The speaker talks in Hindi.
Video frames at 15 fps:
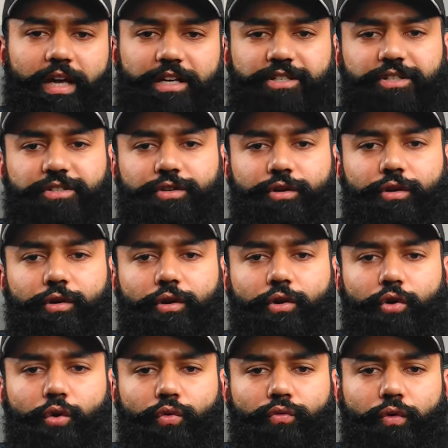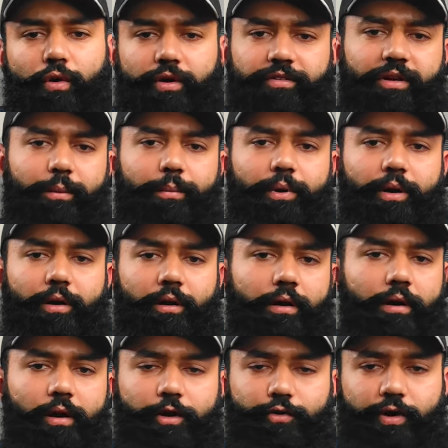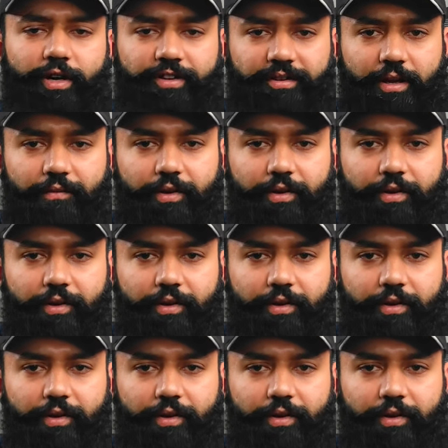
एज इज इक्वल टू फॉर एग्जाम्पल ट्वेंटी